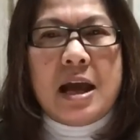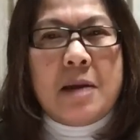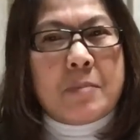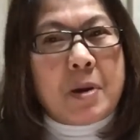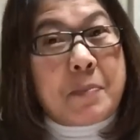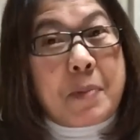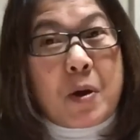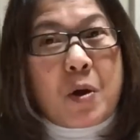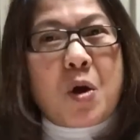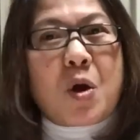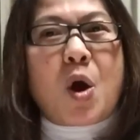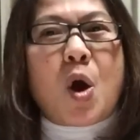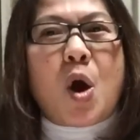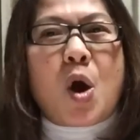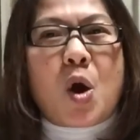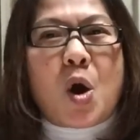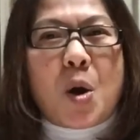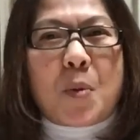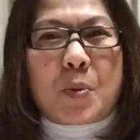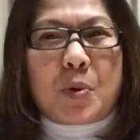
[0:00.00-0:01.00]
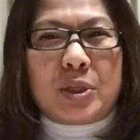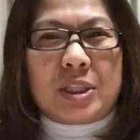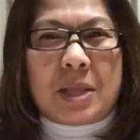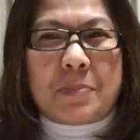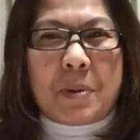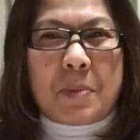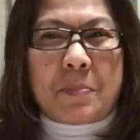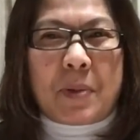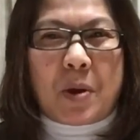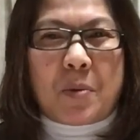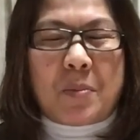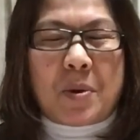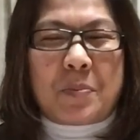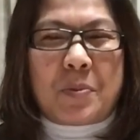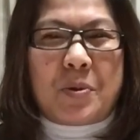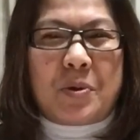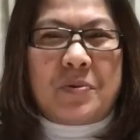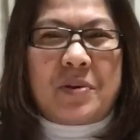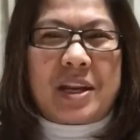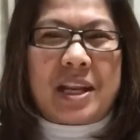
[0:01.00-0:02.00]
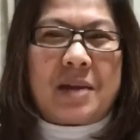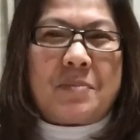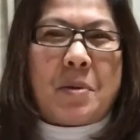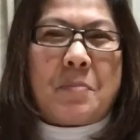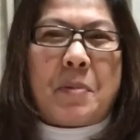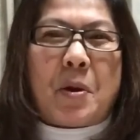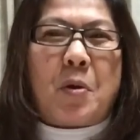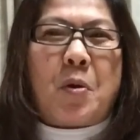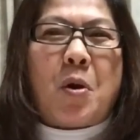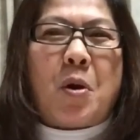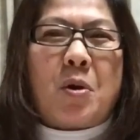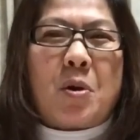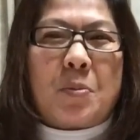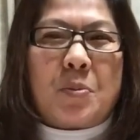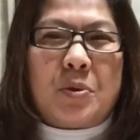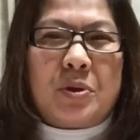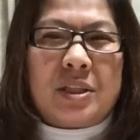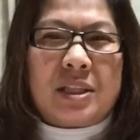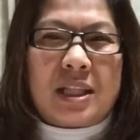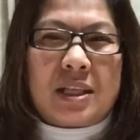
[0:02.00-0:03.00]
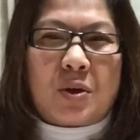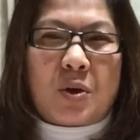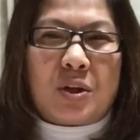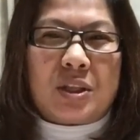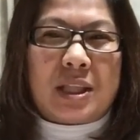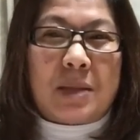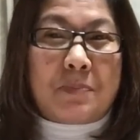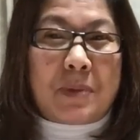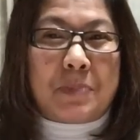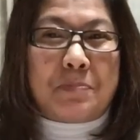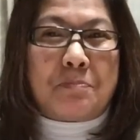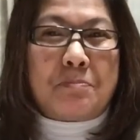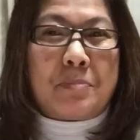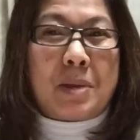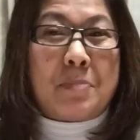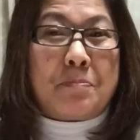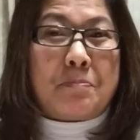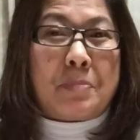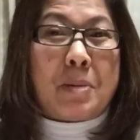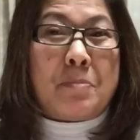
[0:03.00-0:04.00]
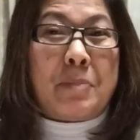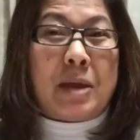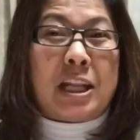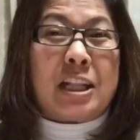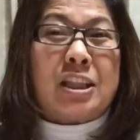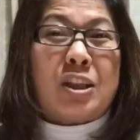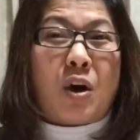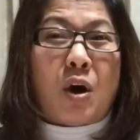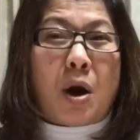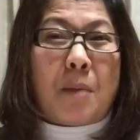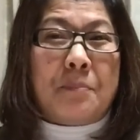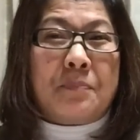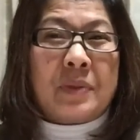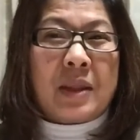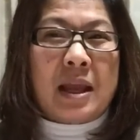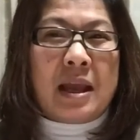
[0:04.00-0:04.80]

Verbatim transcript: ป้าแป๋วก็ขอขอบคุณที่ป้าแป๋วมาพูดวันนี้ป้าแป๋วขอขอบคุณคนที่ไปไม่ไปเม้นตอบ